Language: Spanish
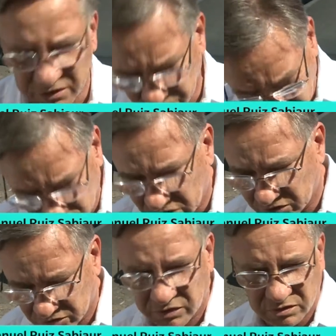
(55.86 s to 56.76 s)

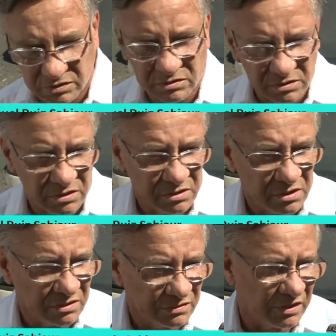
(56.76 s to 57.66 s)
Exfuncionarios, sí.
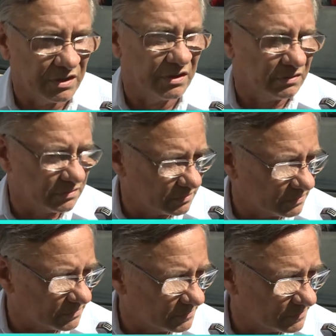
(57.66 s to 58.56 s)
¿Entre ellos está
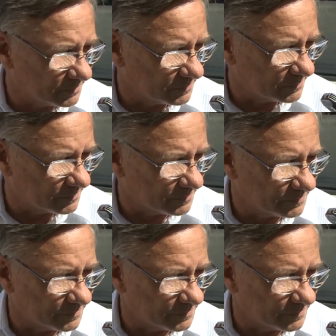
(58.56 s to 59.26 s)
la estafa maestra?